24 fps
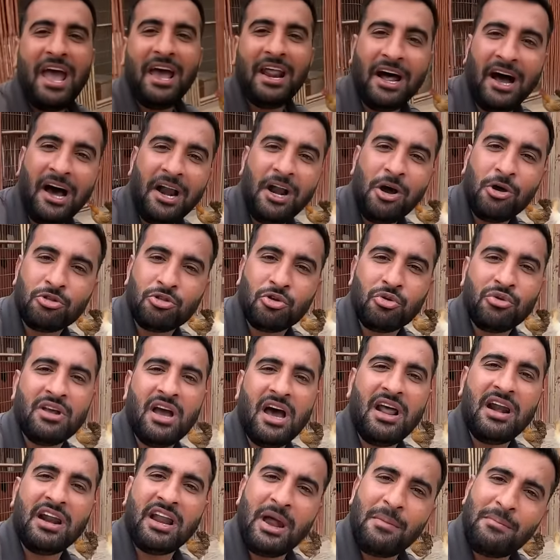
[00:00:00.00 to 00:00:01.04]
हैरान होता हूँ
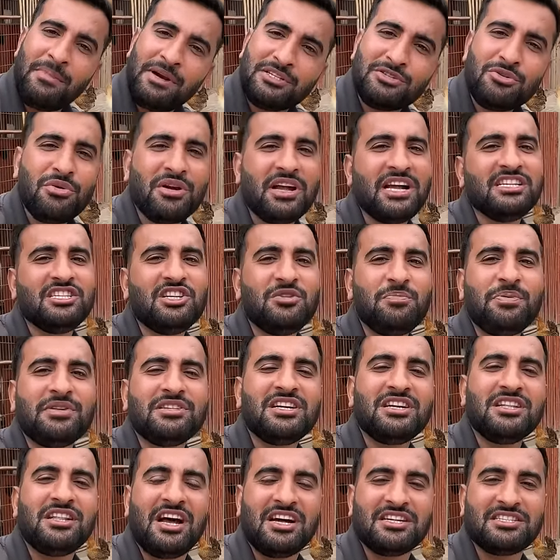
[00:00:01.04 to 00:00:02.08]
यार रैबिट्स को कैसे
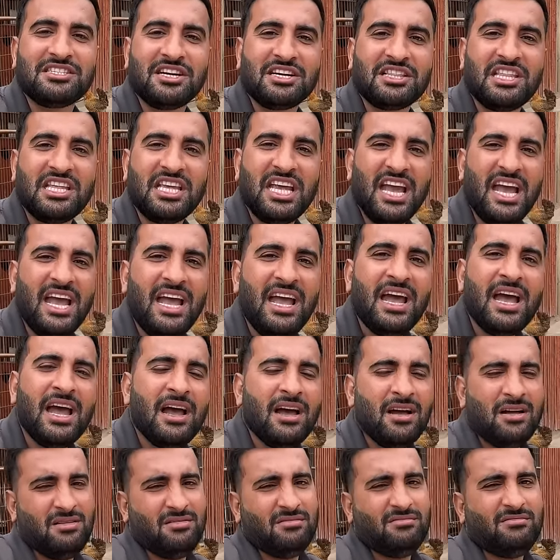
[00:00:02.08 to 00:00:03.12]
पसंद आ सकती है
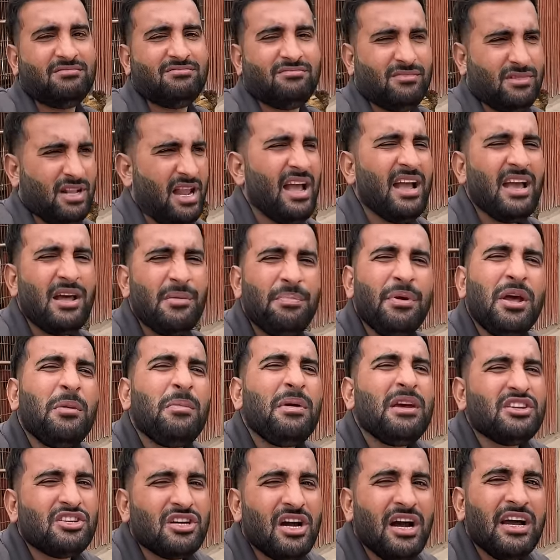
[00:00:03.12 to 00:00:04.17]
लेकिन फिर
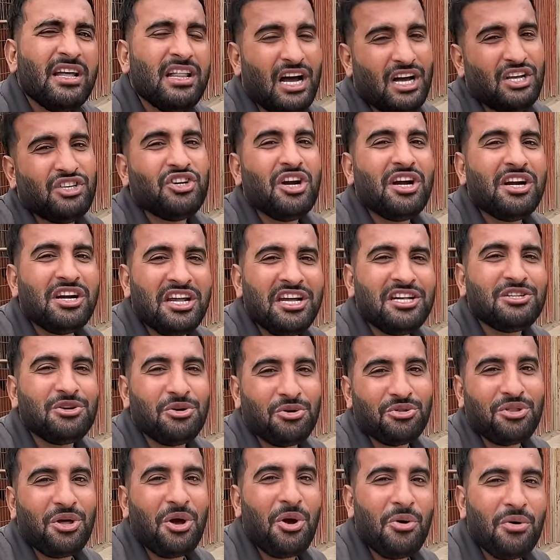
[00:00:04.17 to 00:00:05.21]
भी शायद अच्छा टेस्ट
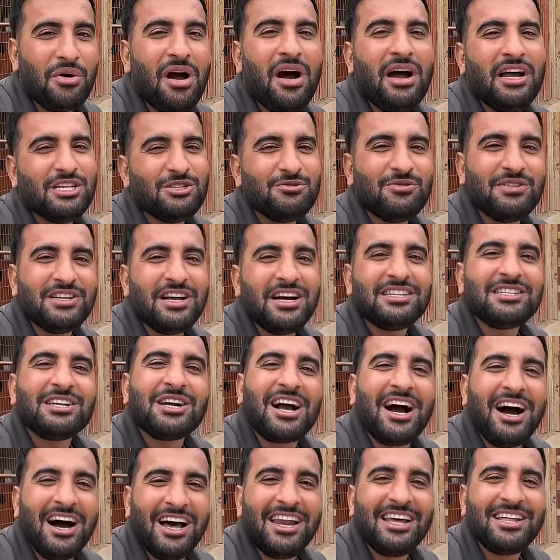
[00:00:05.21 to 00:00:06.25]
होता होगा इस वजह से
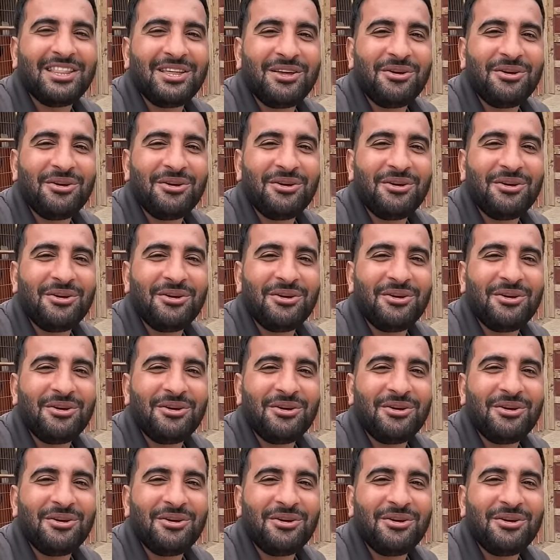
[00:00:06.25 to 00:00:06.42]
खा लेती